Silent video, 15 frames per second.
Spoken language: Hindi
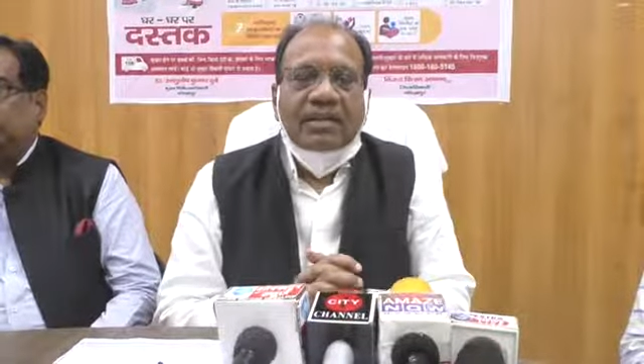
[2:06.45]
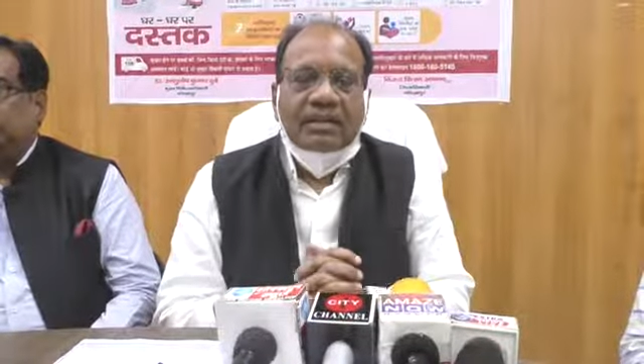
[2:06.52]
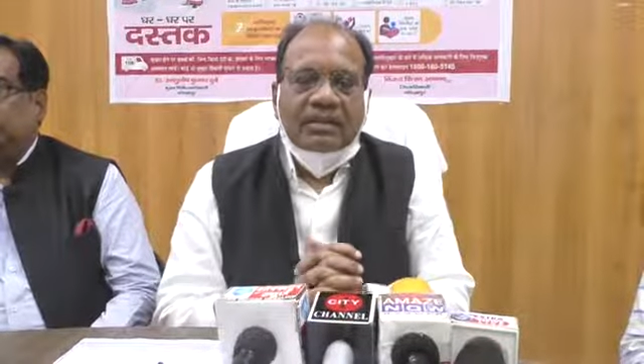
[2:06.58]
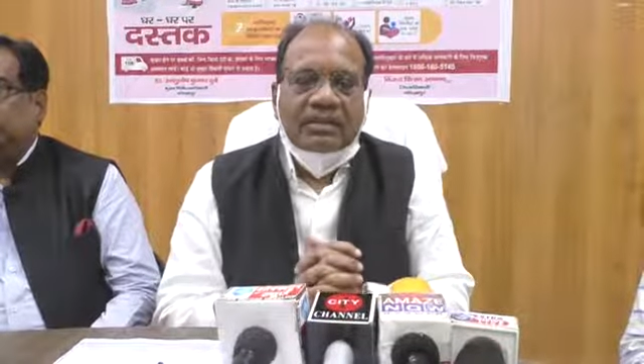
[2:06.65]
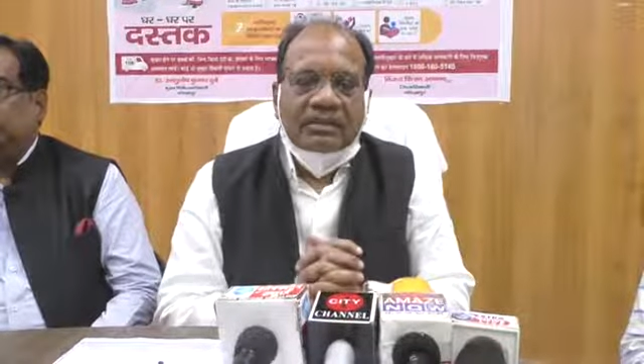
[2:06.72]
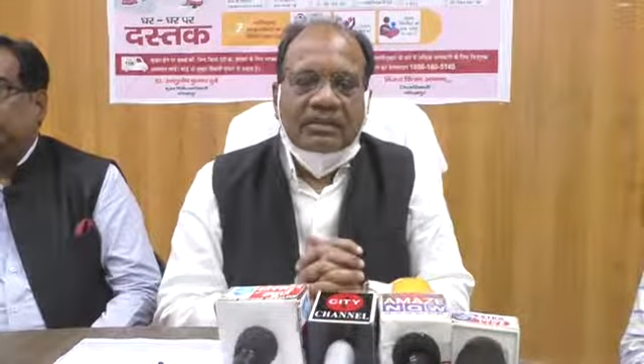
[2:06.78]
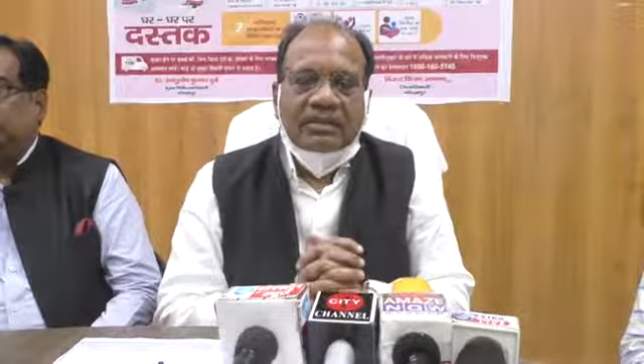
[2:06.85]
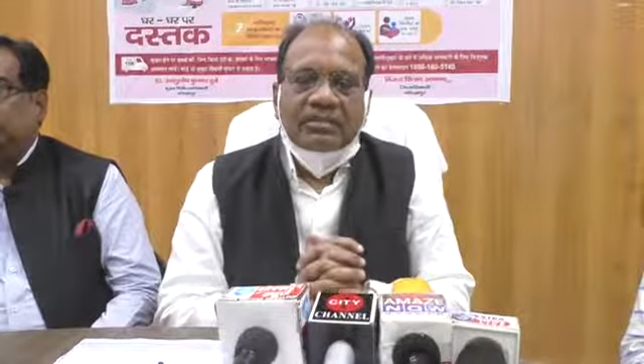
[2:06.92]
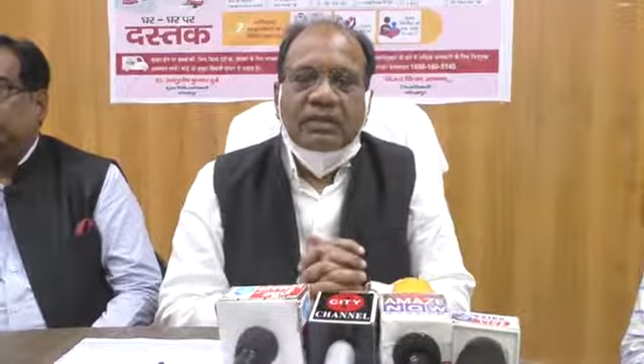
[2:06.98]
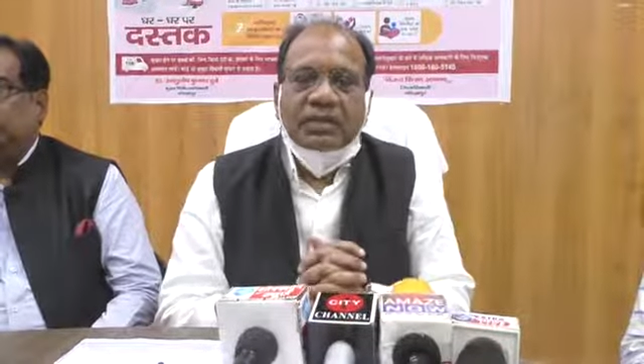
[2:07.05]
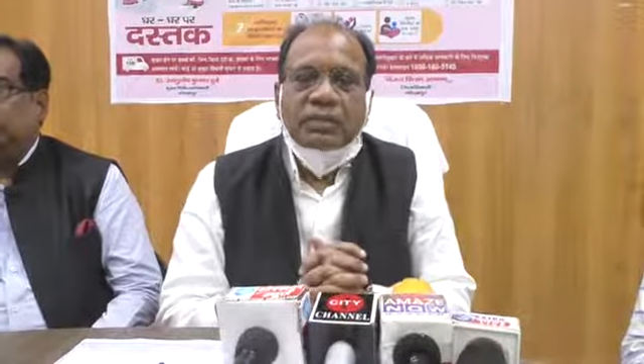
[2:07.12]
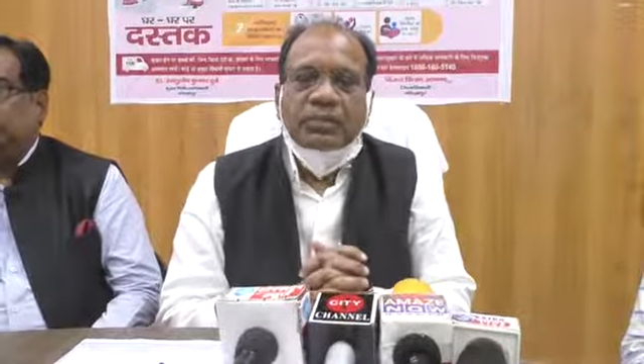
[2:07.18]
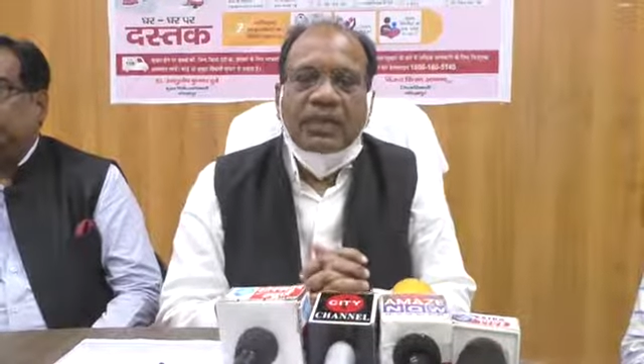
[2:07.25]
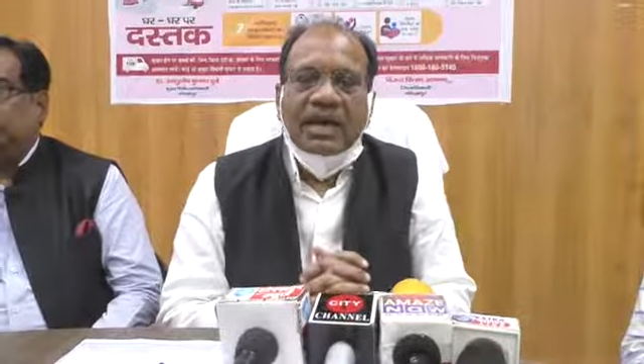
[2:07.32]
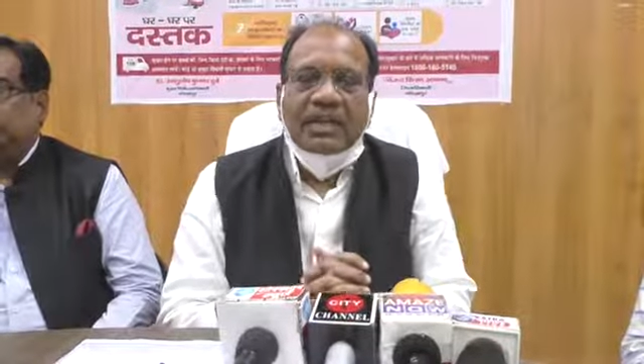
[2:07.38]
और
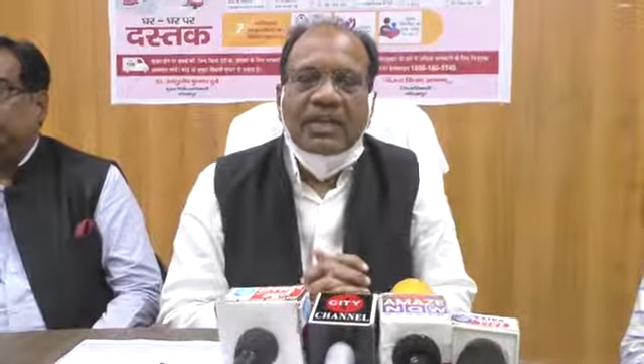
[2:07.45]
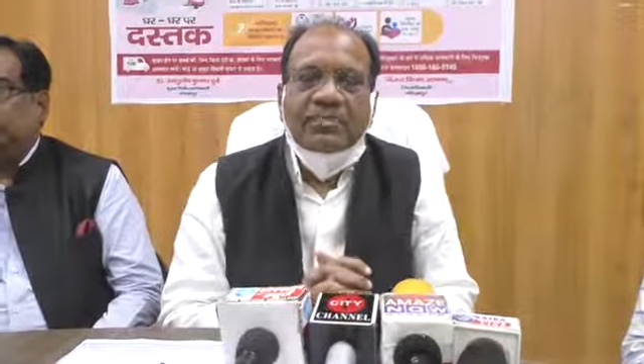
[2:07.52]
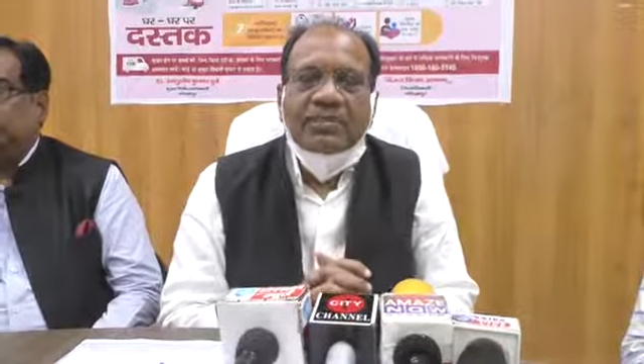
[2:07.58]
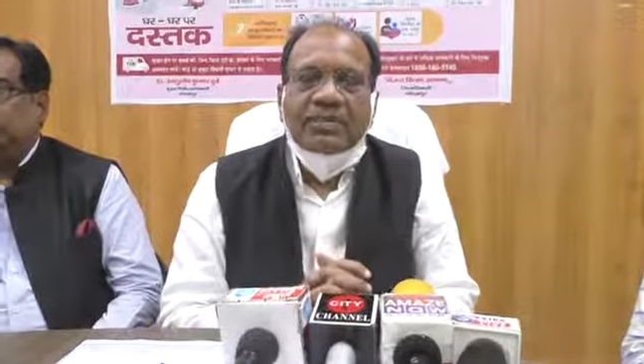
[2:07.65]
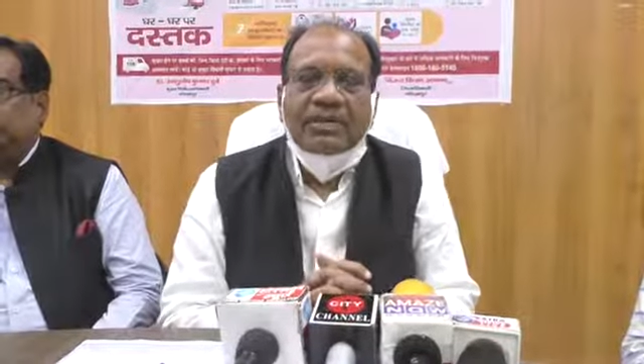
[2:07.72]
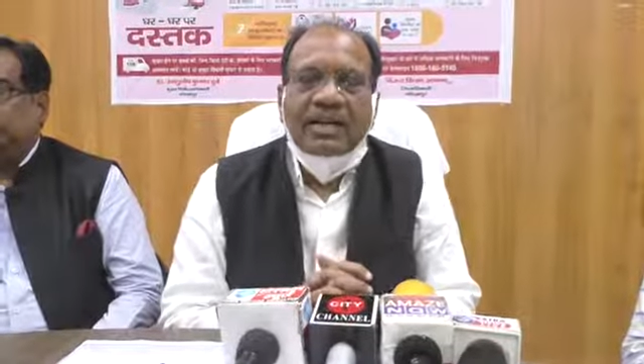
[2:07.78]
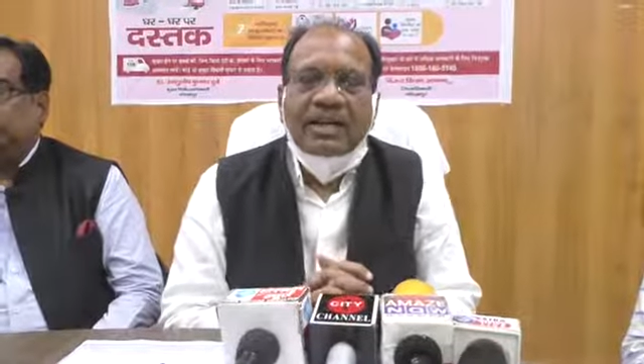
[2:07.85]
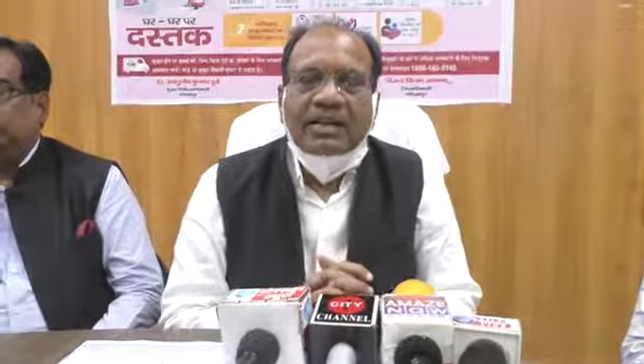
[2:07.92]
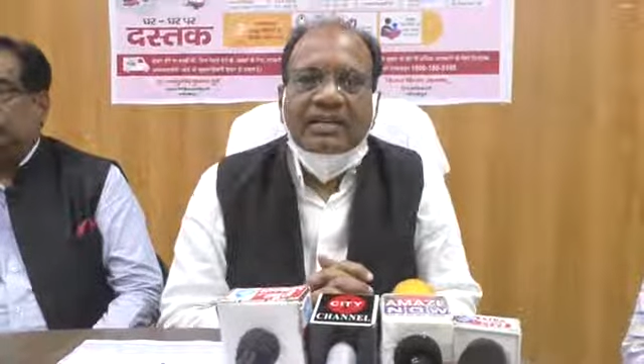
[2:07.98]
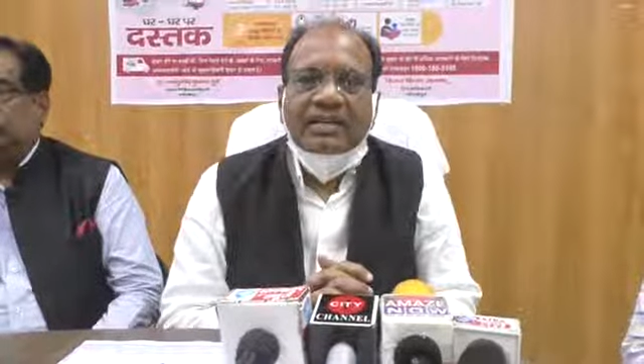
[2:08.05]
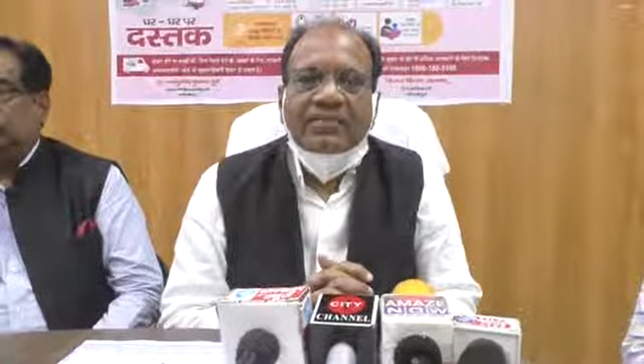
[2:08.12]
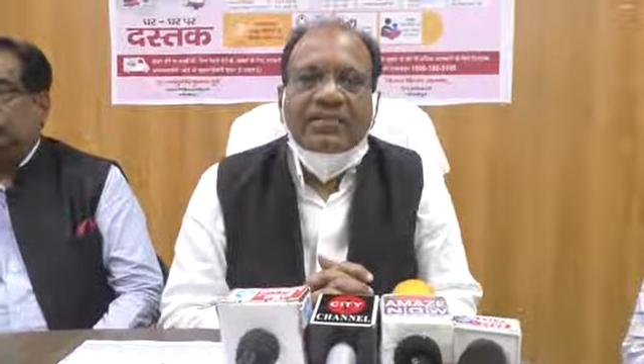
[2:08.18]
पशुपालन विभाग